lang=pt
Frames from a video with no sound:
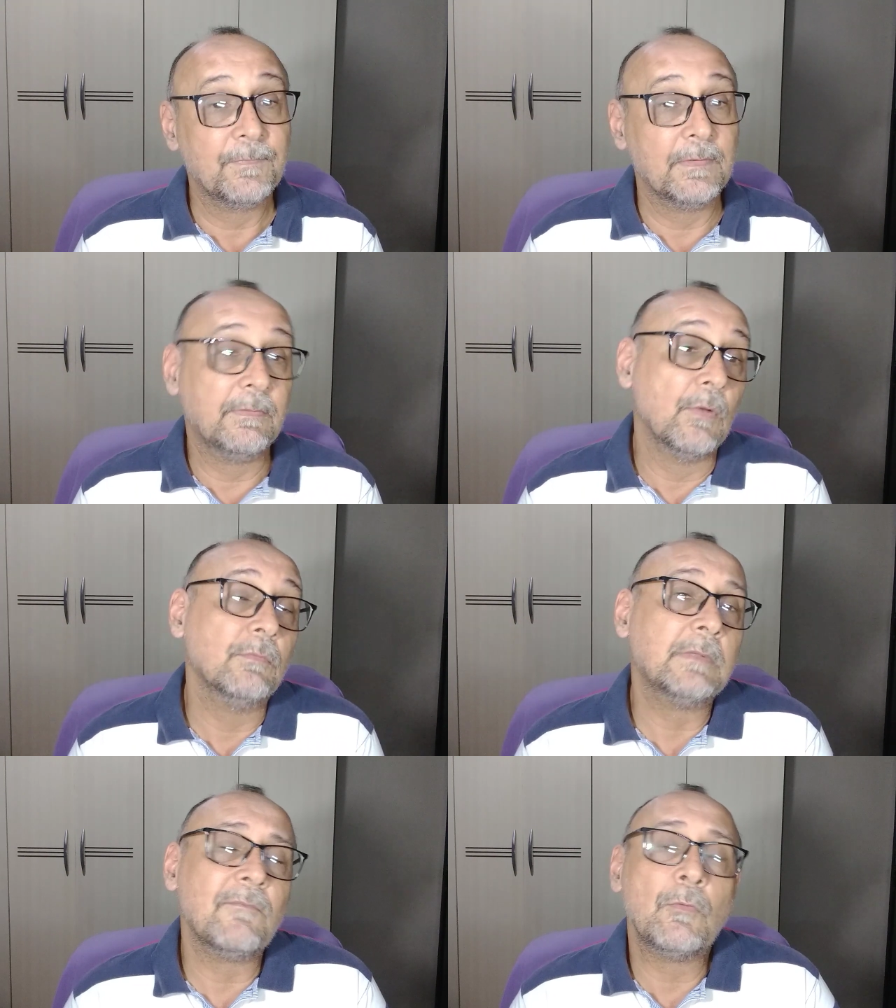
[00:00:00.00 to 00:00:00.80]
Então
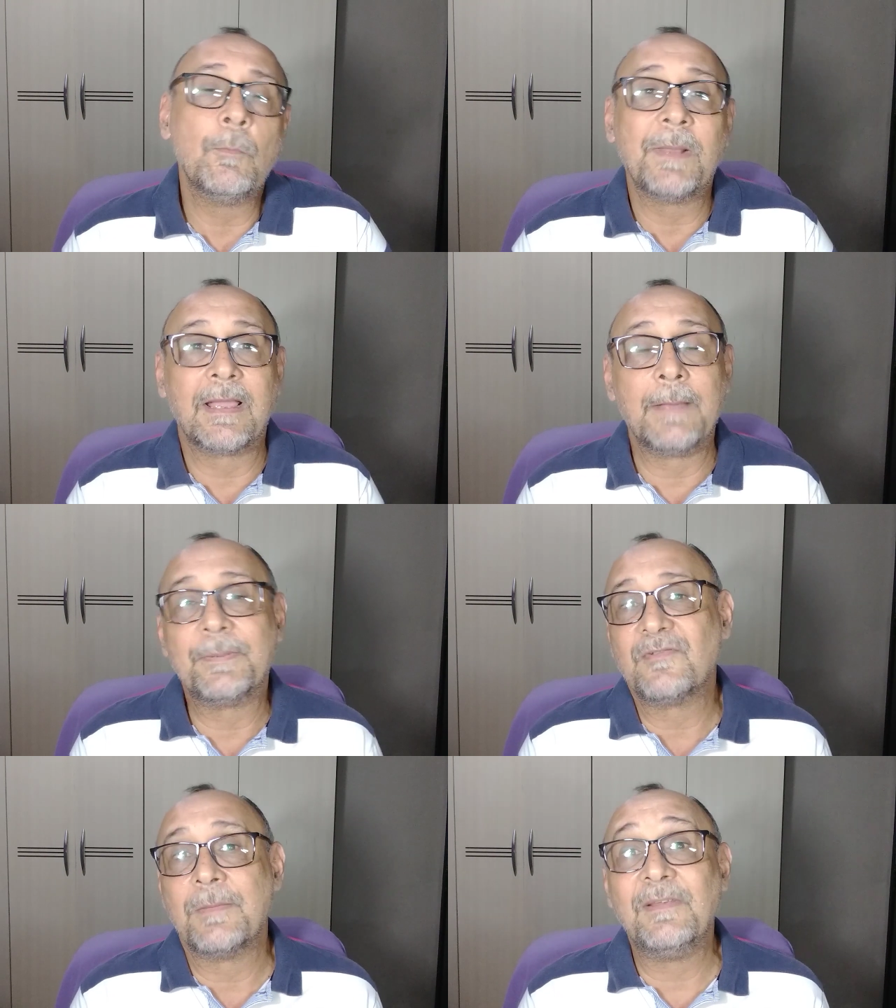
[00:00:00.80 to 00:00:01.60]
estava num placar
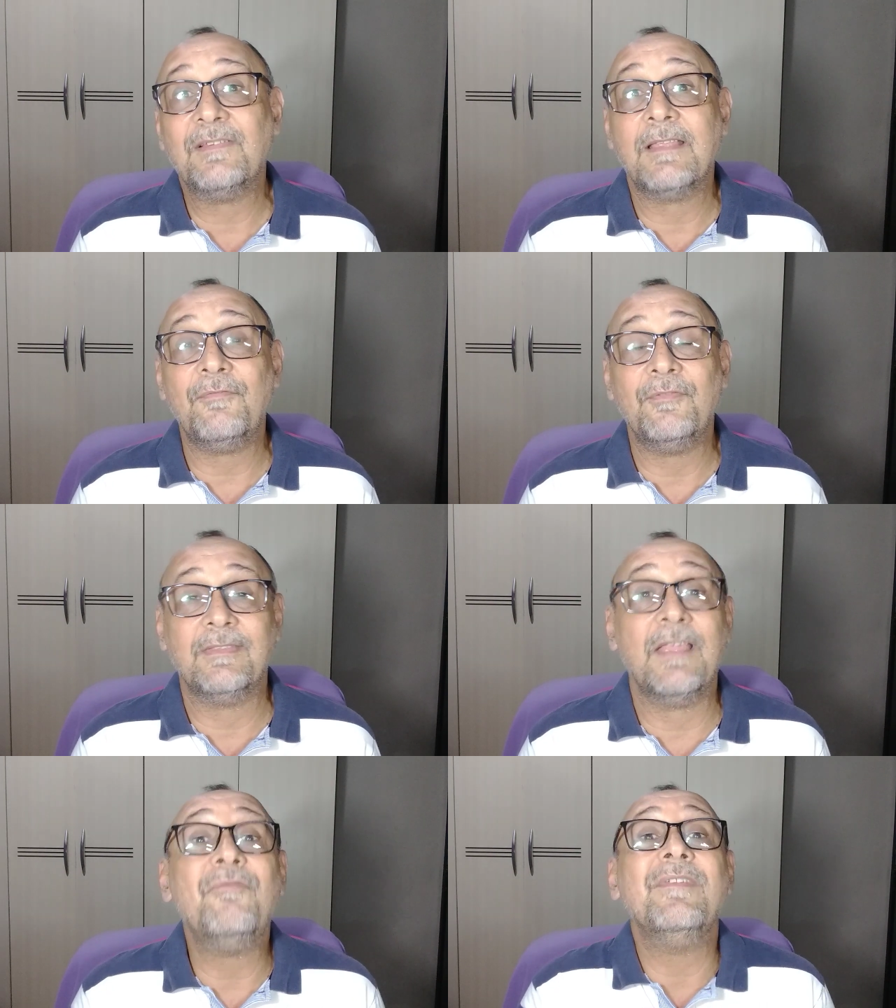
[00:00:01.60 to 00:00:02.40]
praticamente def
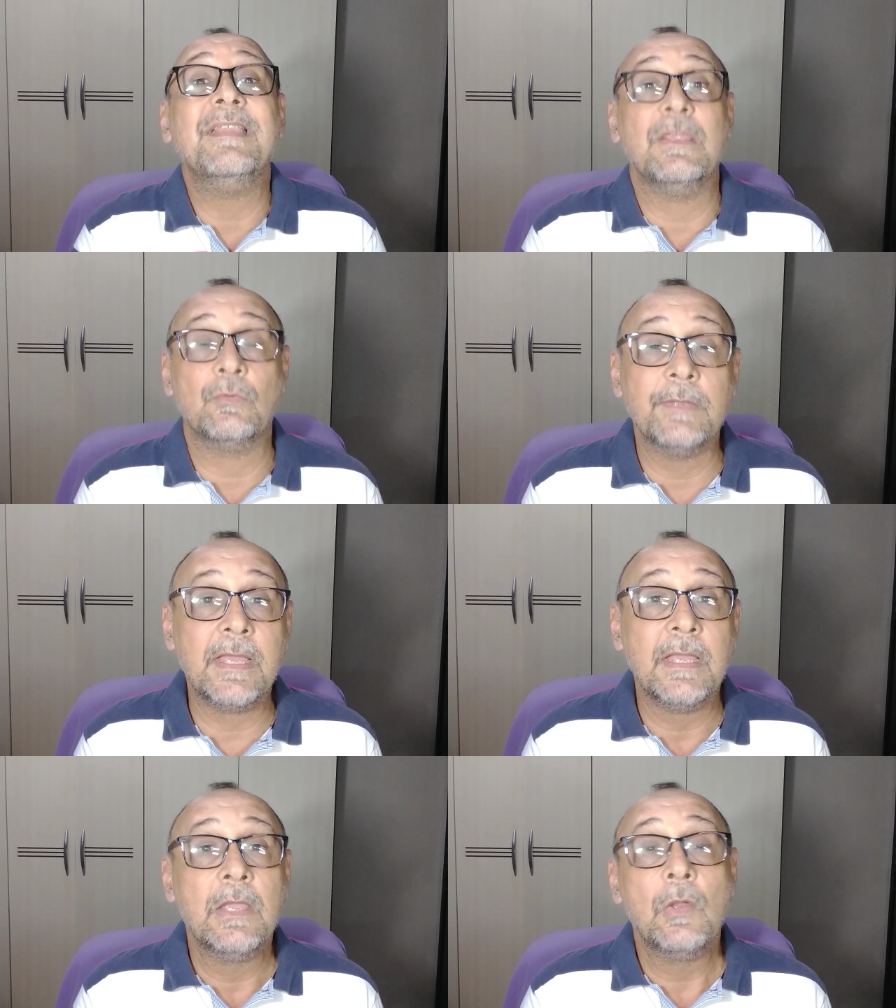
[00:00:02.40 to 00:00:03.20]
definido, né?